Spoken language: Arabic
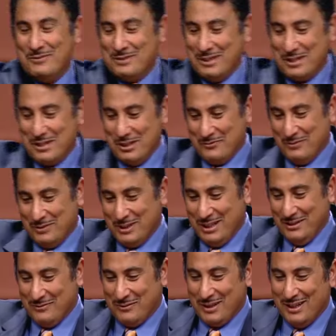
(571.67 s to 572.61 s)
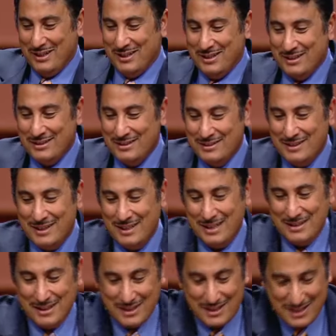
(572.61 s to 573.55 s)
للمعطي المسرور
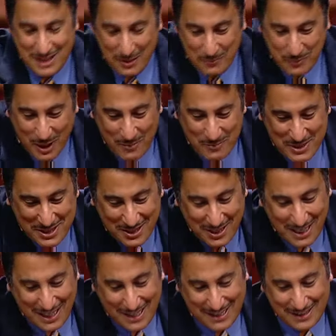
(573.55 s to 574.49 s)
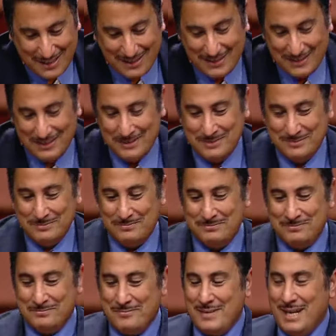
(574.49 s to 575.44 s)
مفيش وعد زي ده
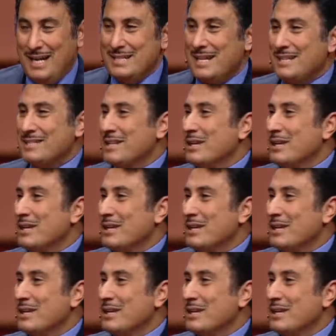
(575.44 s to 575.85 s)
زي ما